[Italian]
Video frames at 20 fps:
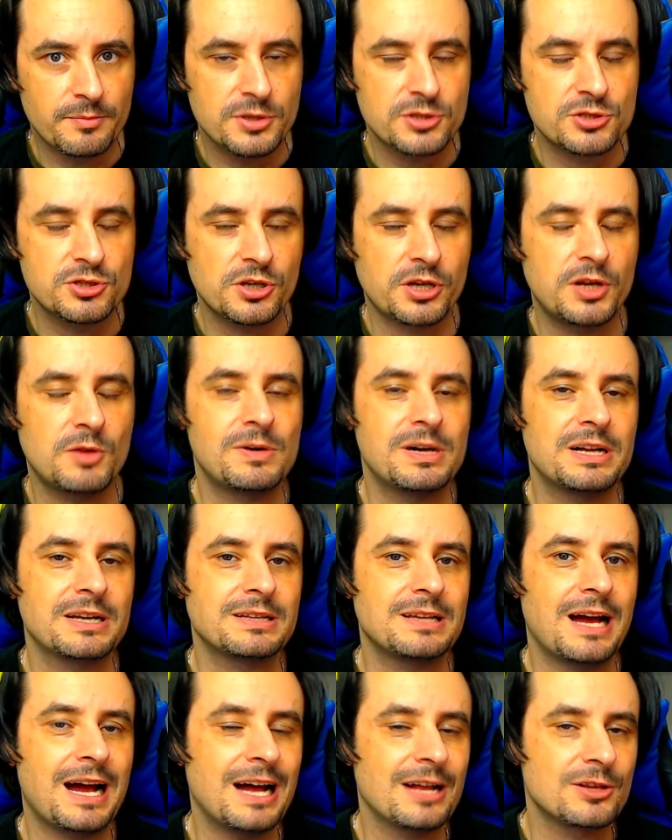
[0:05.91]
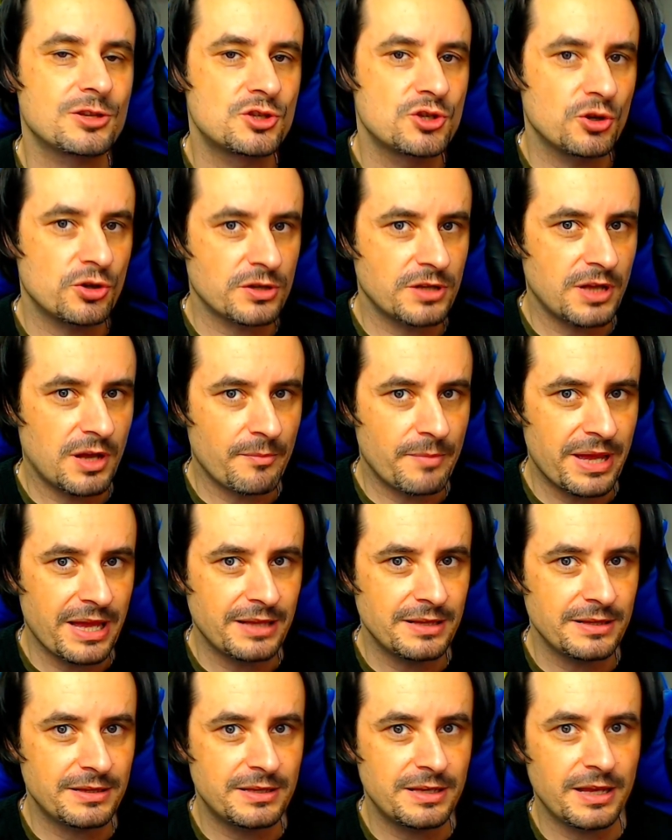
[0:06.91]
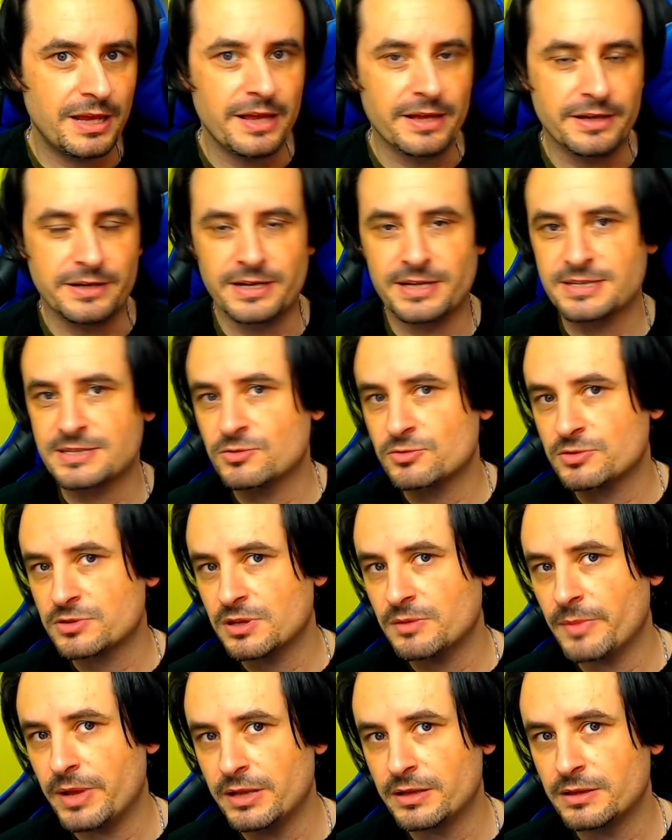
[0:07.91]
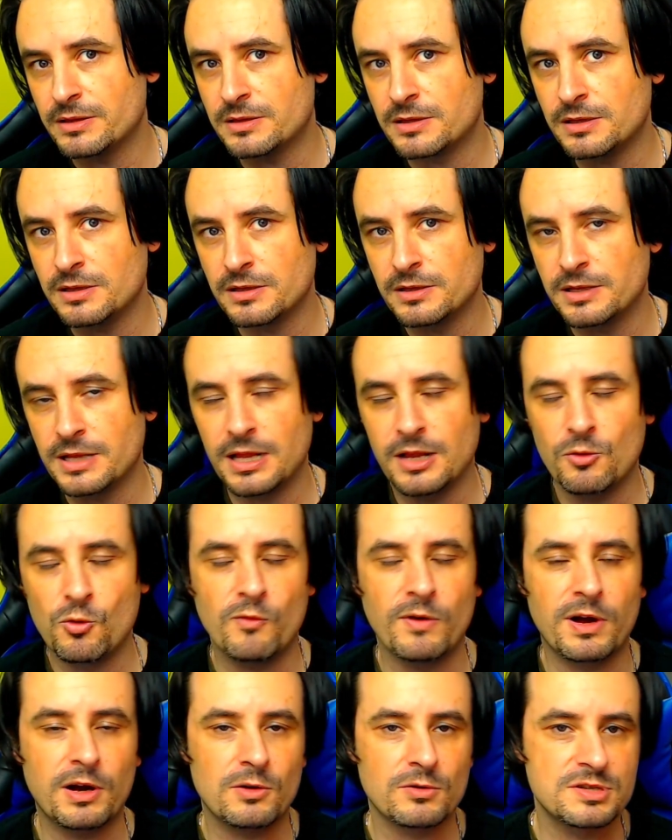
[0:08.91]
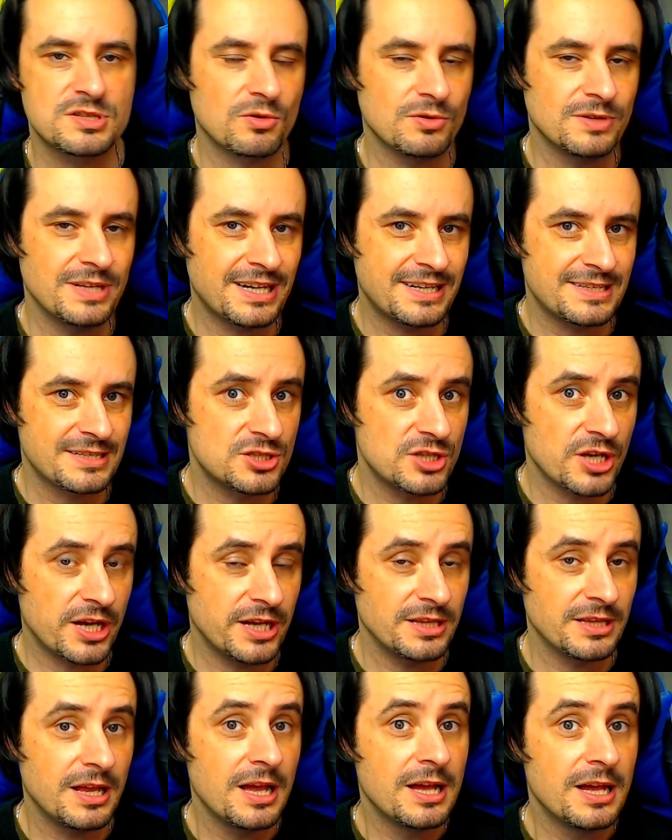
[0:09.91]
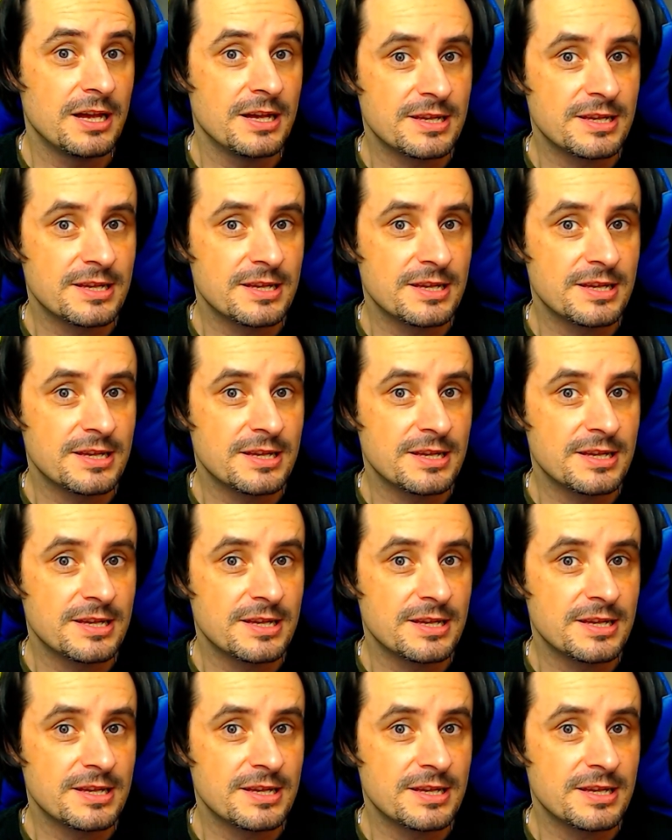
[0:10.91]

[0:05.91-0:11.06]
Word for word: per ciò che riguarda aggiornamenti e riassortimenti della nuova console next gen